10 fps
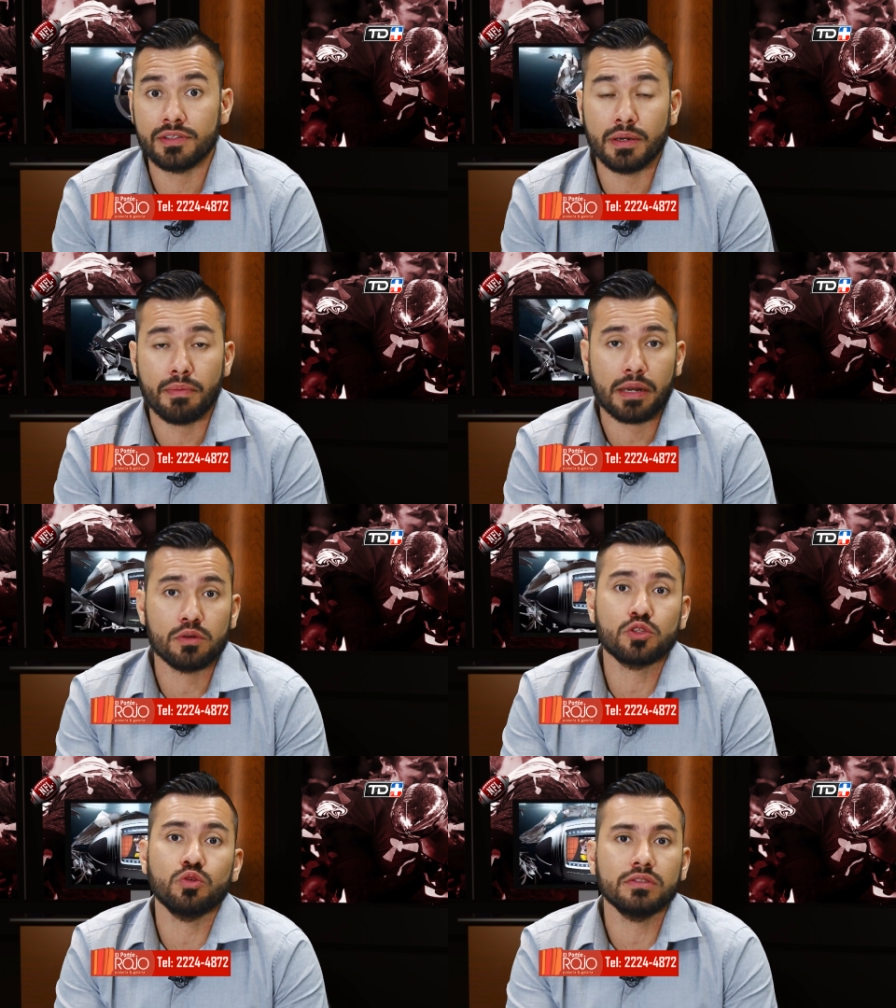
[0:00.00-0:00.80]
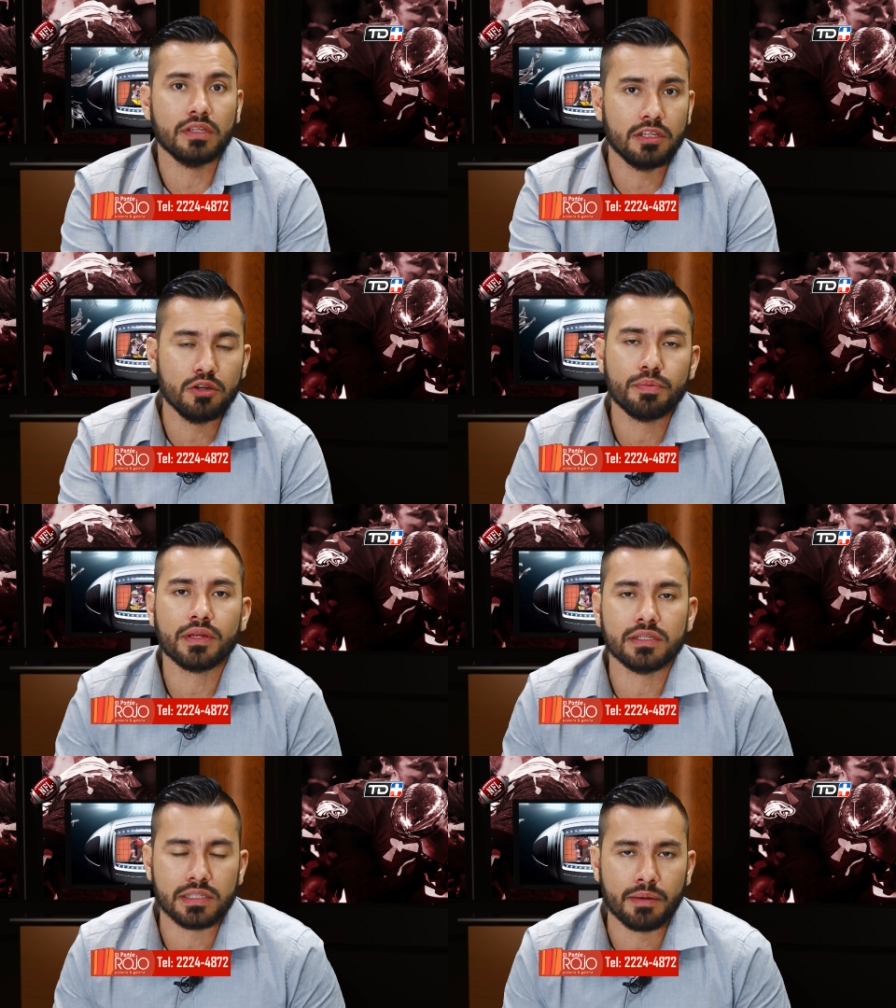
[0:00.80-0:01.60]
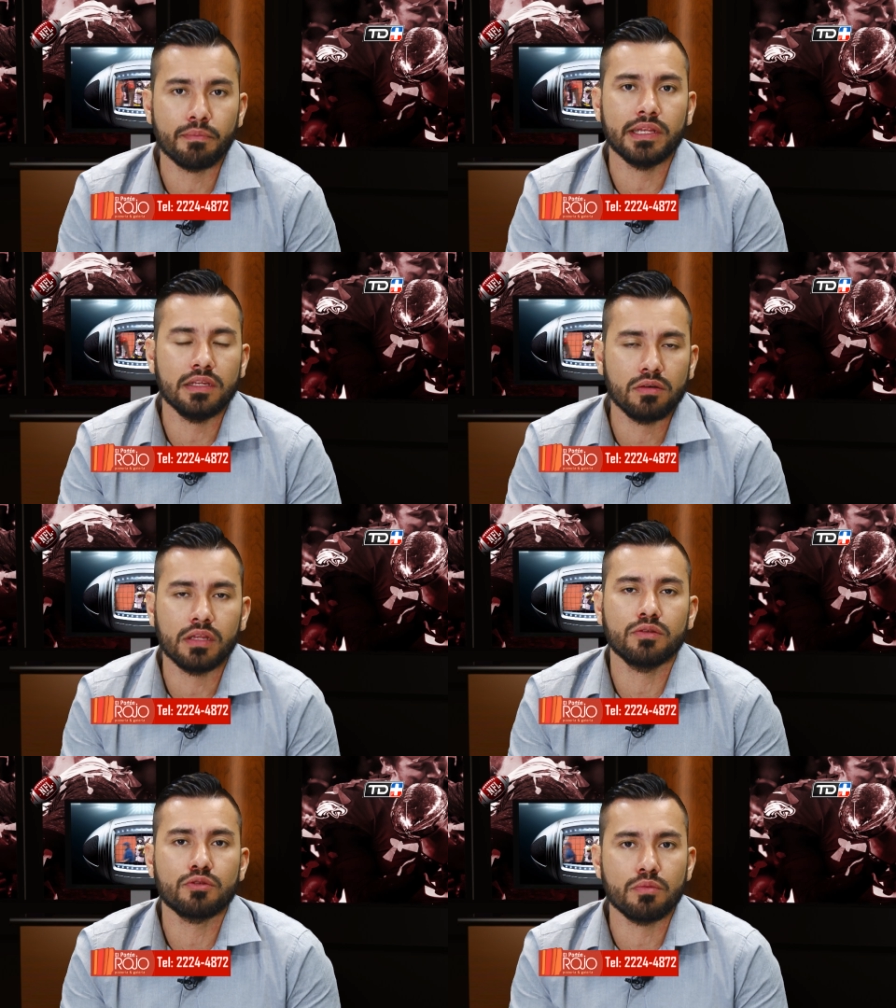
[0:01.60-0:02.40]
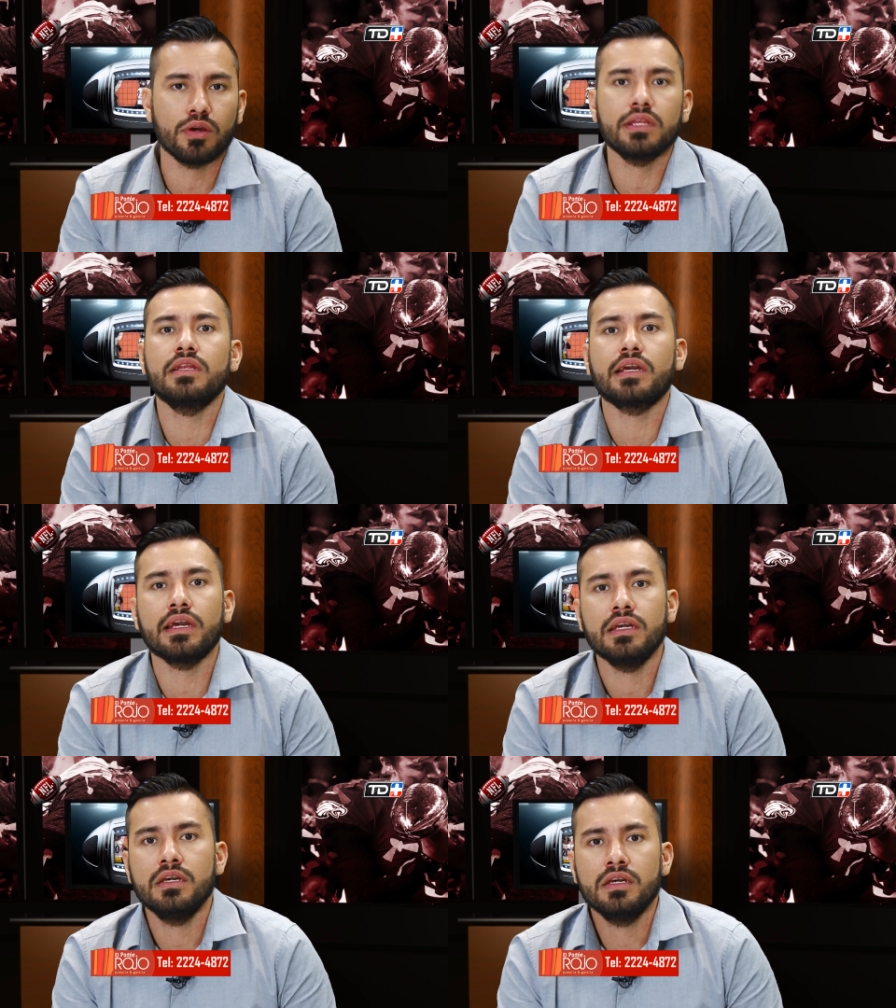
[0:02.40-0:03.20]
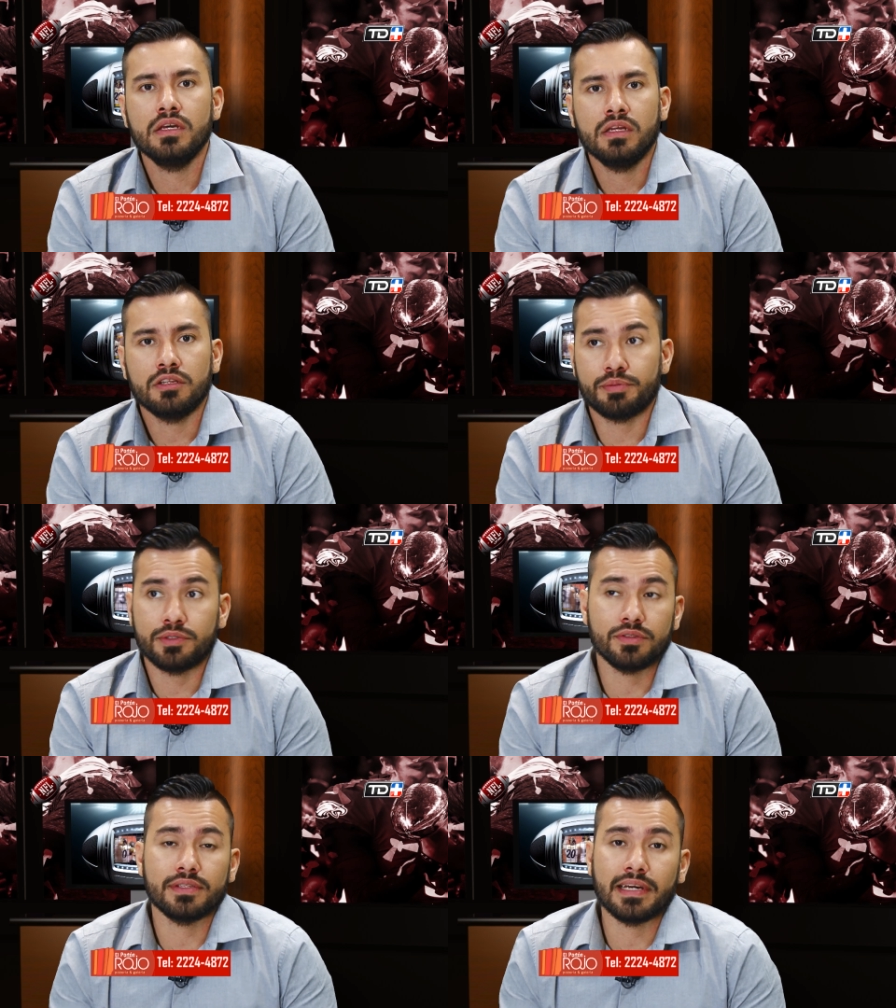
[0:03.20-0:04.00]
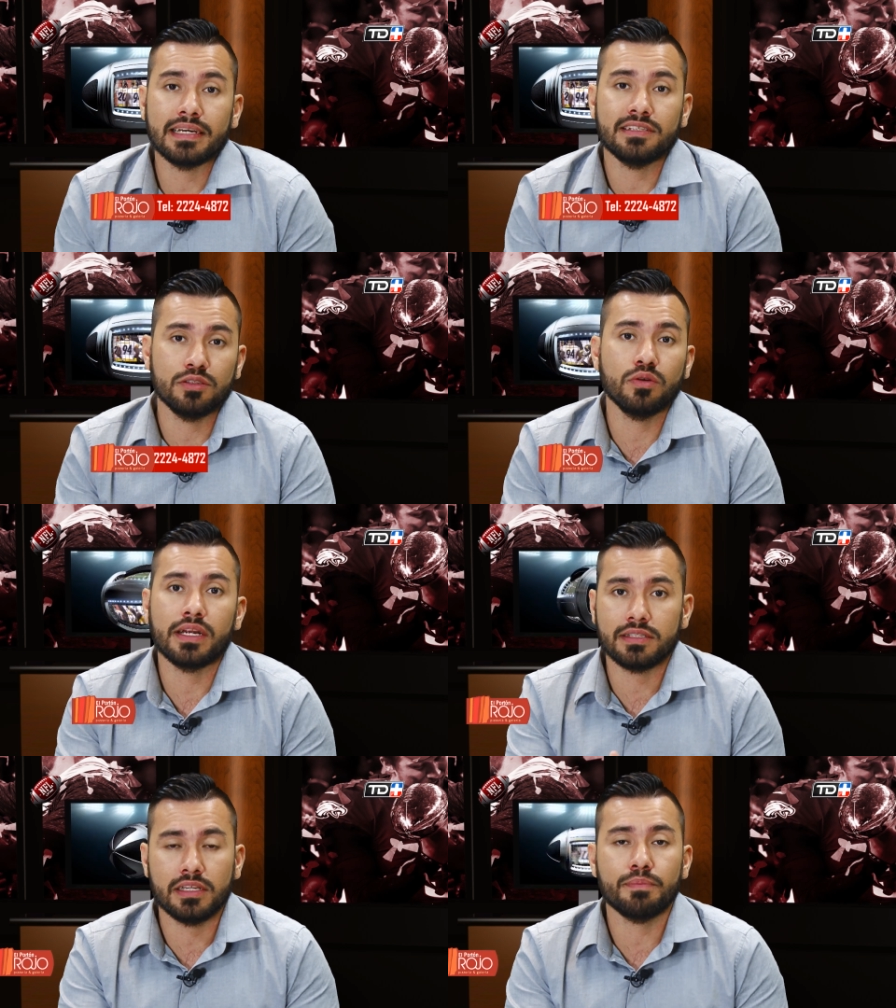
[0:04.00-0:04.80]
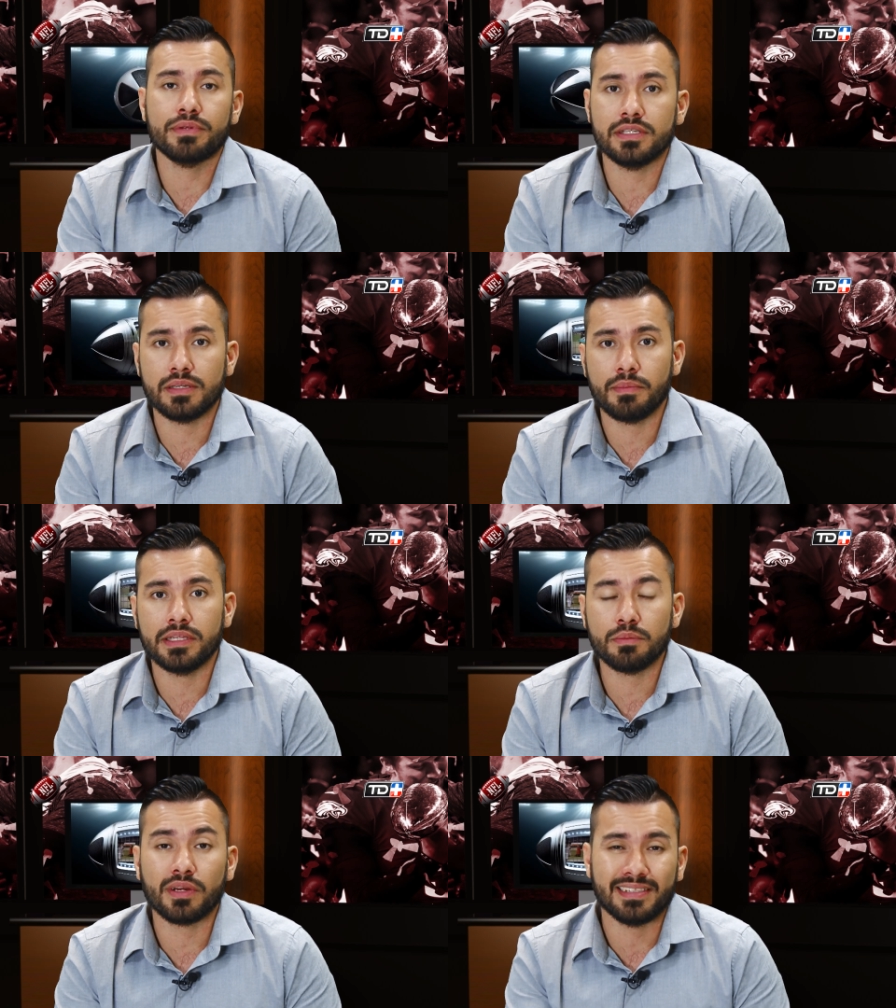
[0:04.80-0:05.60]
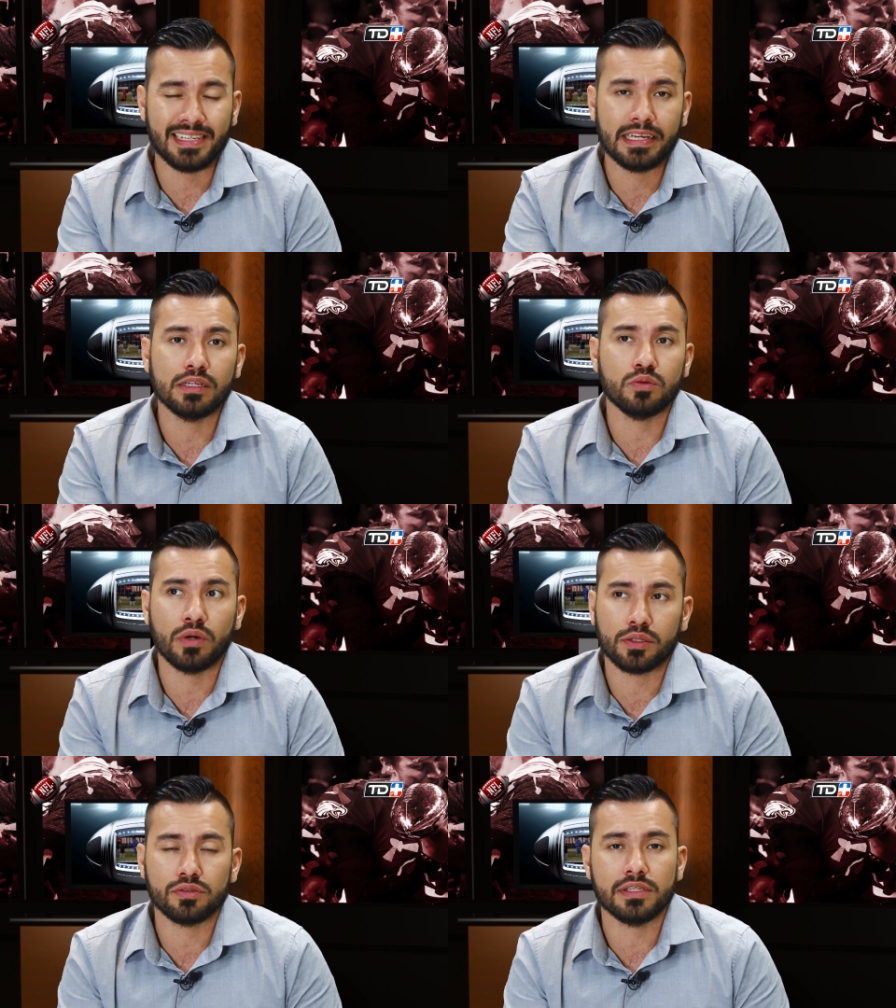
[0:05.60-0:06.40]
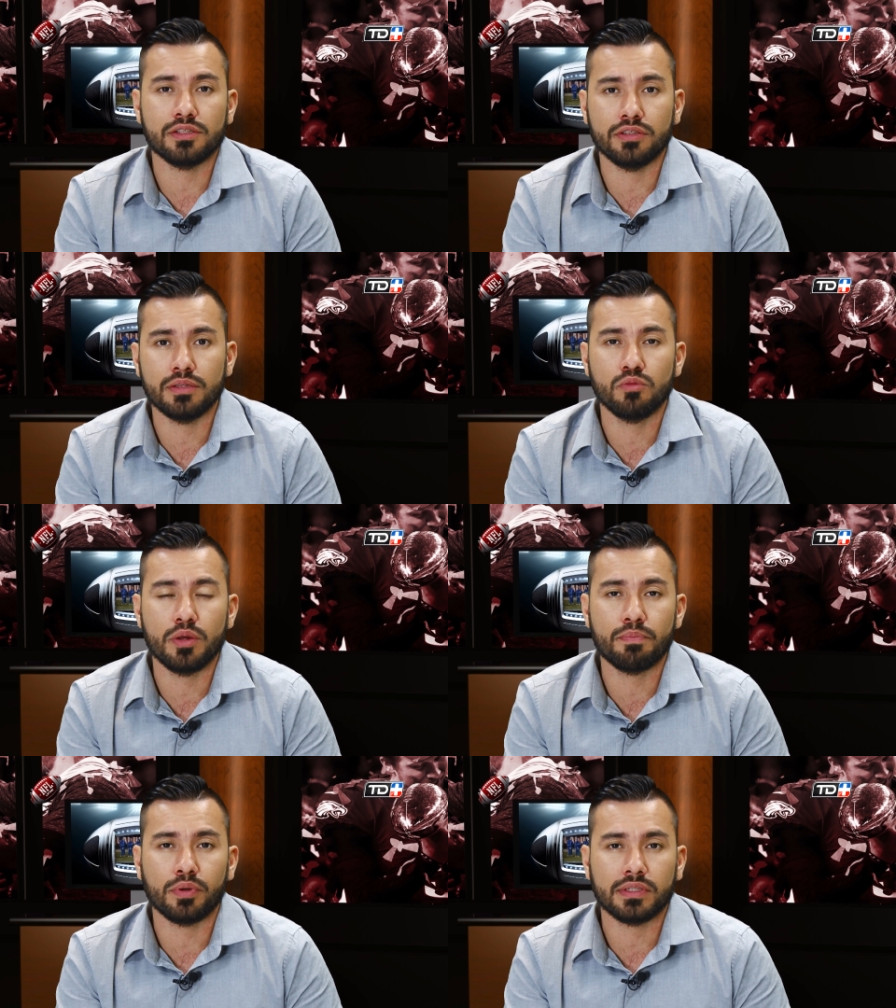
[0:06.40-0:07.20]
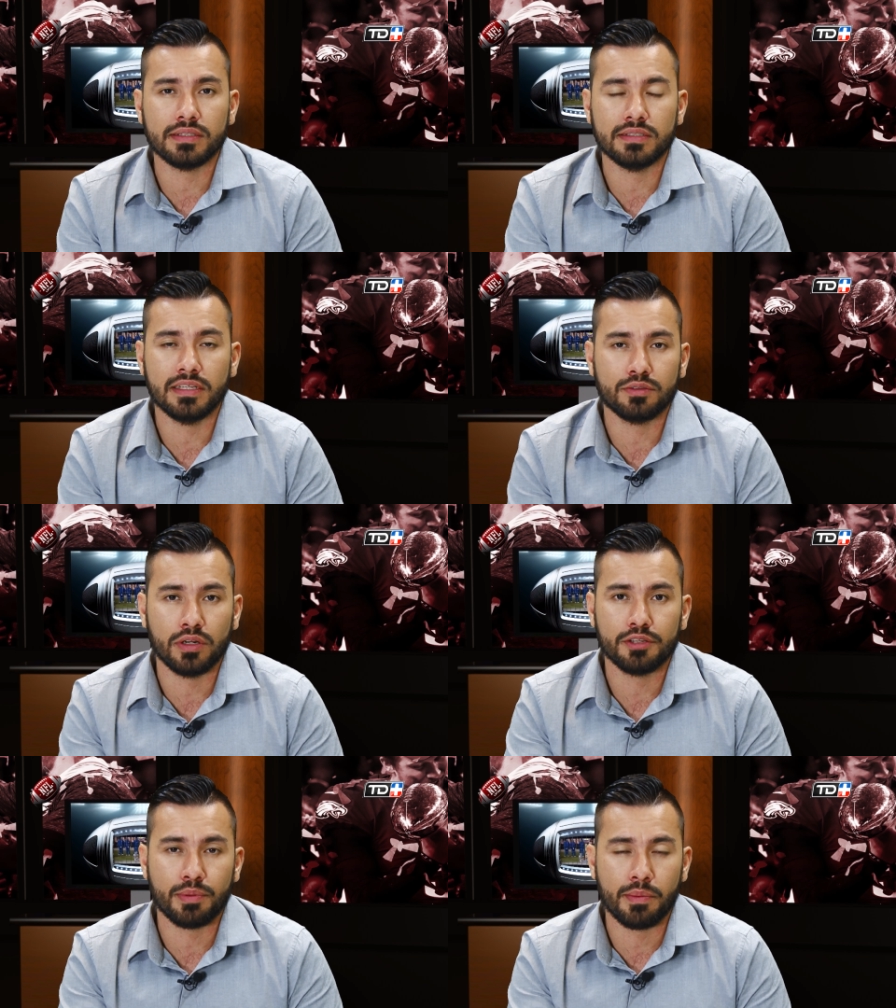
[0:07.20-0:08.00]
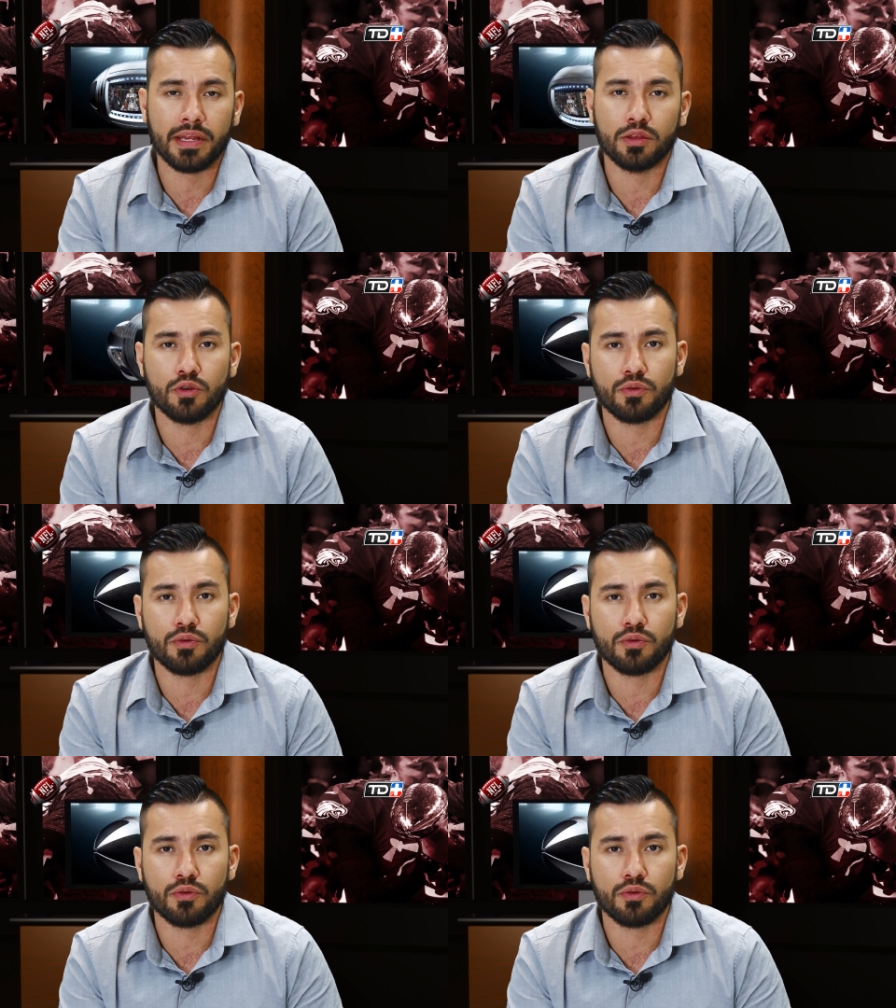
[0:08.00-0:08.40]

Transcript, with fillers: Sin embargo es contenido porque se han venido dando rumores de que los Patriots están haciendo un arsenal precisamente porque tienen cuatro selecciones muy importantes dentro de las primeras dos